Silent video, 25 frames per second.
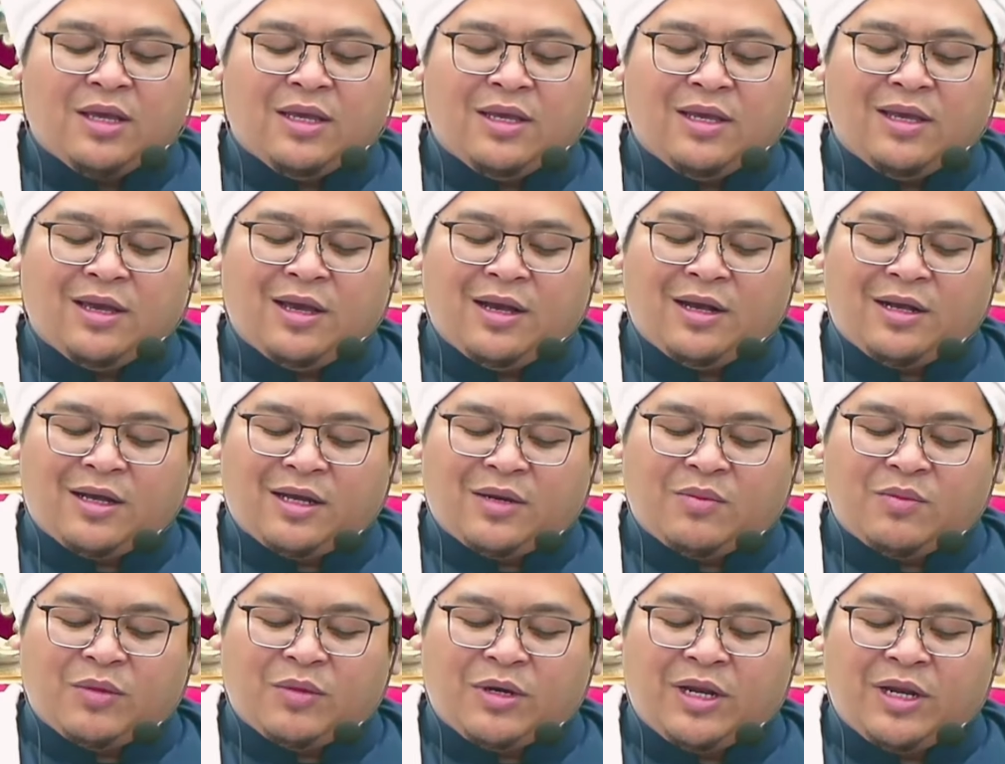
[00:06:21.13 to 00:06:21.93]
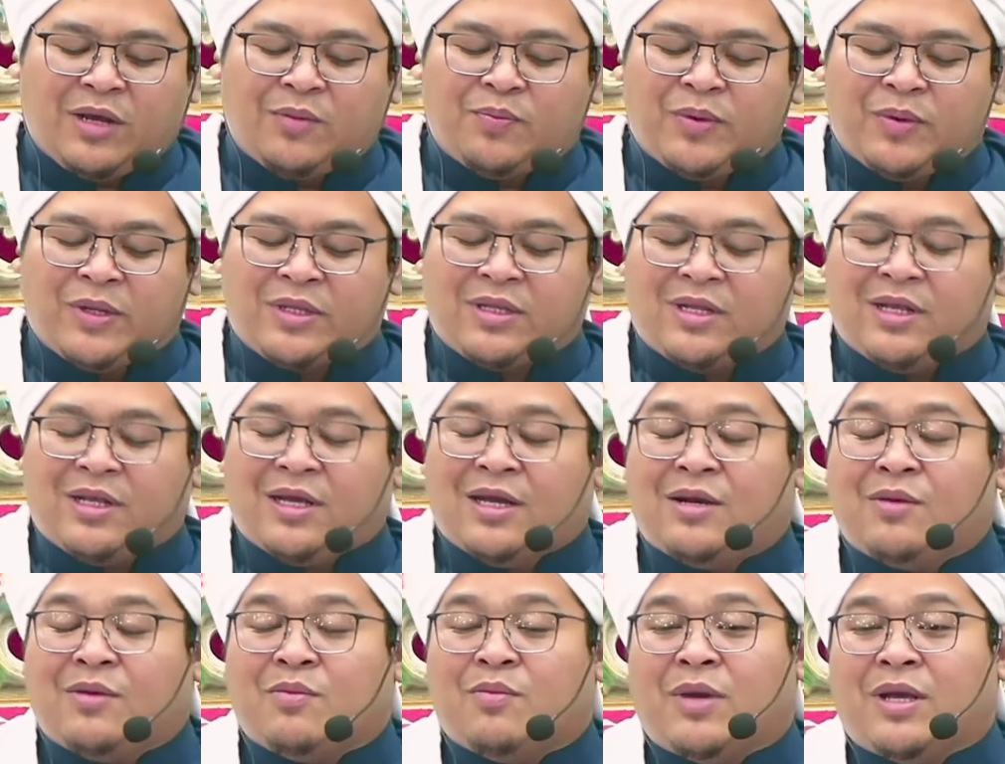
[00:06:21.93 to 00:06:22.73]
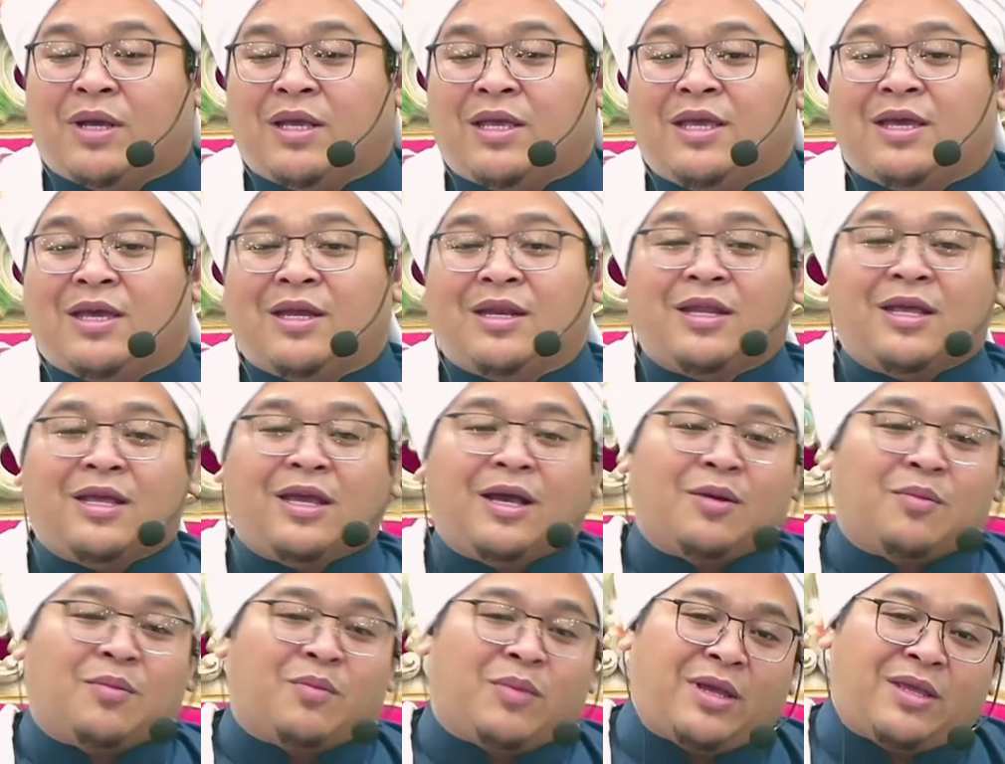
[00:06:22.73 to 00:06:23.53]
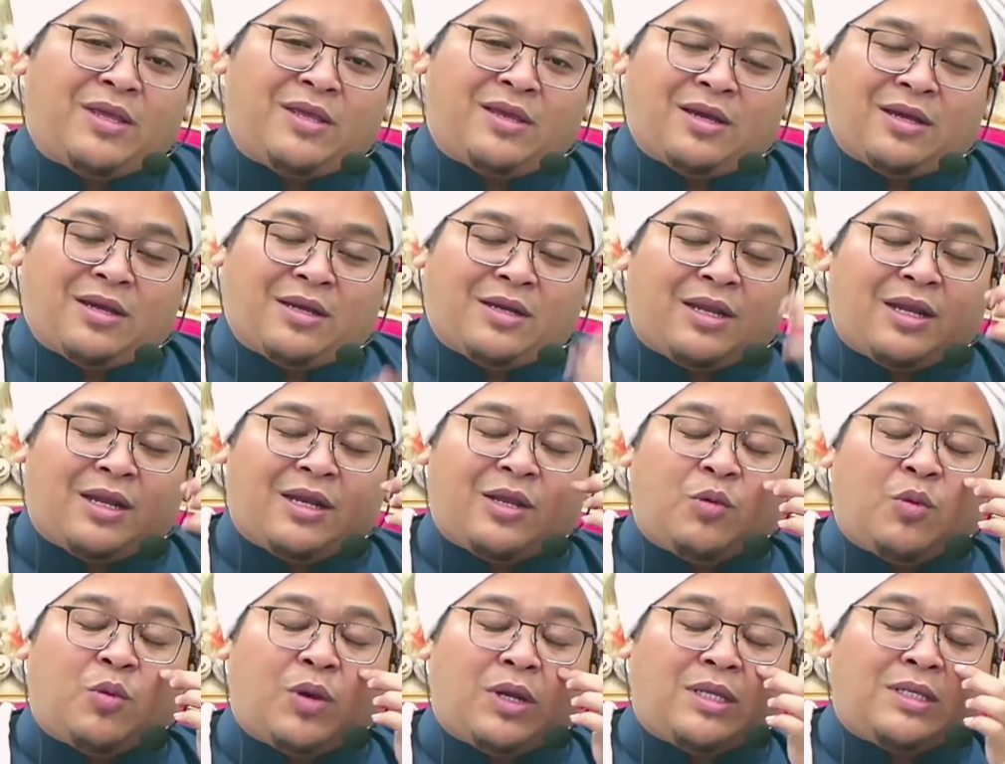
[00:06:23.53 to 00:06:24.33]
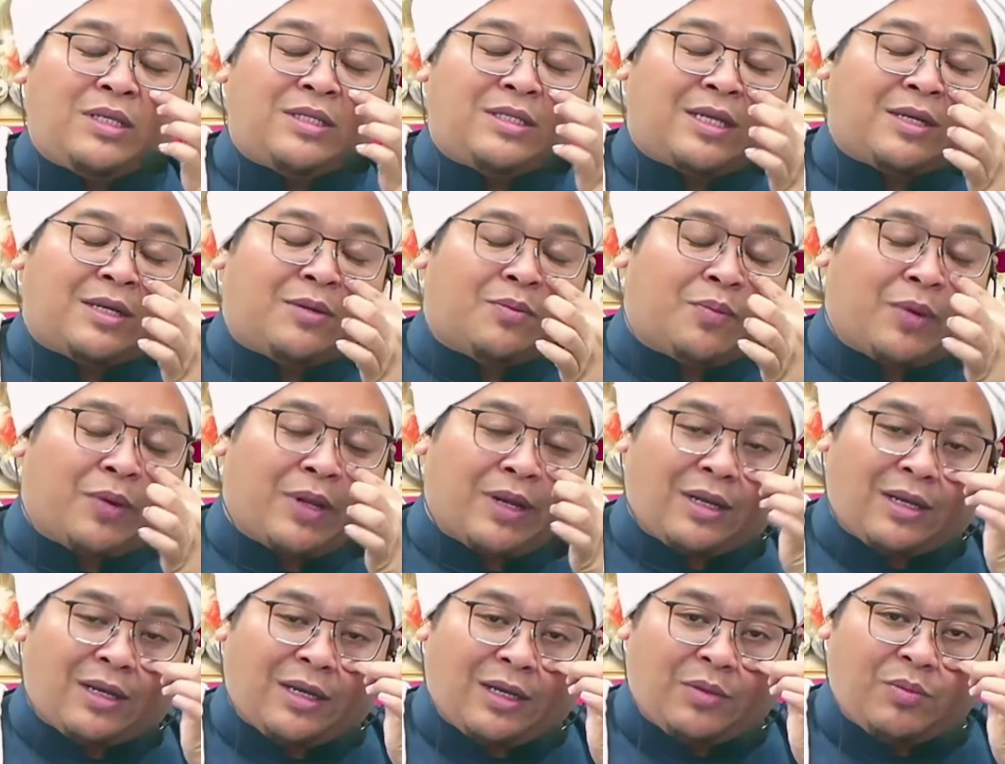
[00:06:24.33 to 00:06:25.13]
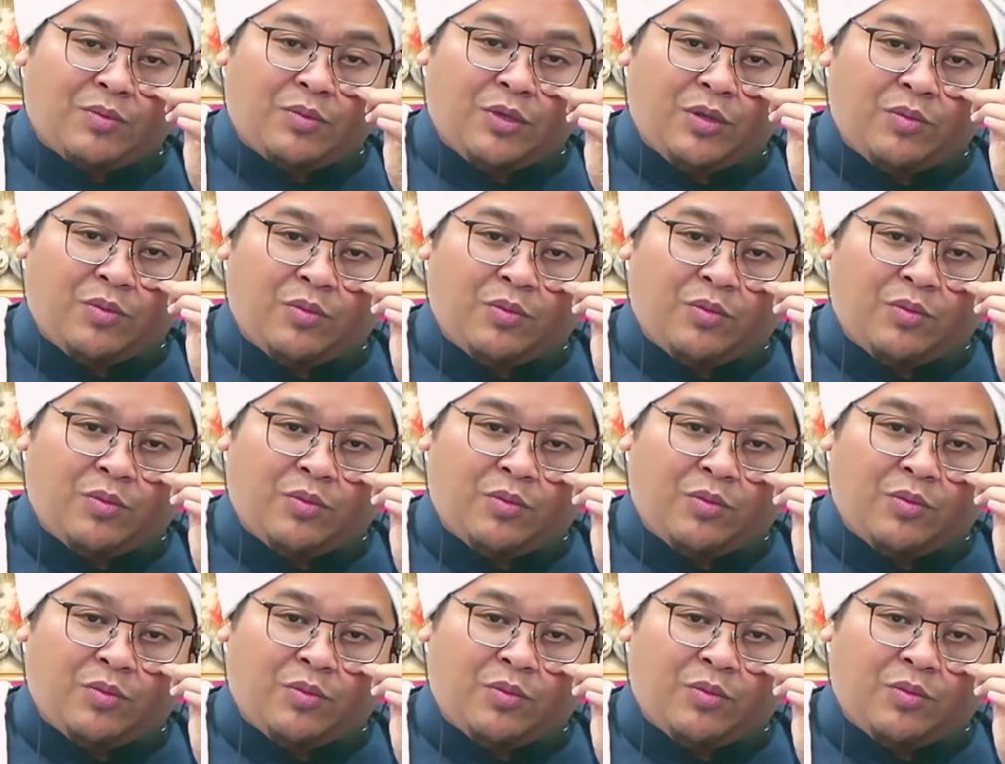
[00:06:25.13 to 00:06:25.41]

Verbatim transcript: ia akan mendapatkan bagian yang banyak dari warisan para nabi.